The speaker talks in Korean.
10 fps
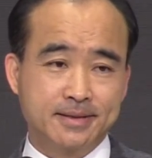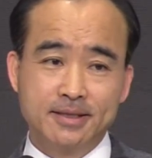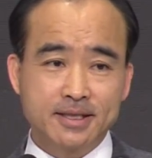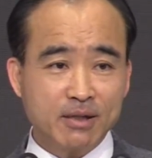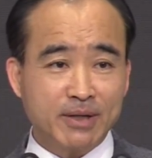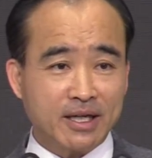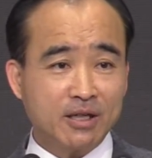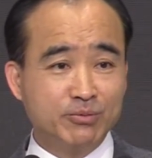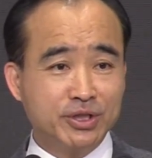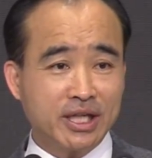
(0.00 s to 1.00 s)
그렇게
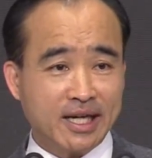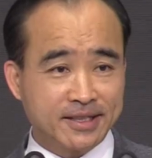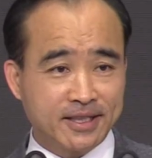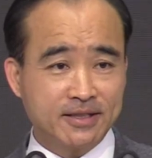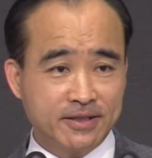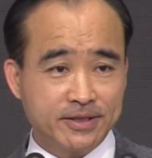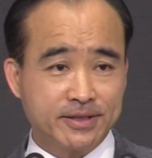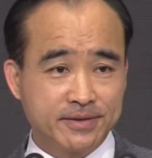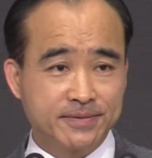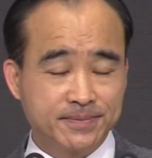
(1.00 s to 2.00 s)
말할 문제가 아니라는 거예요.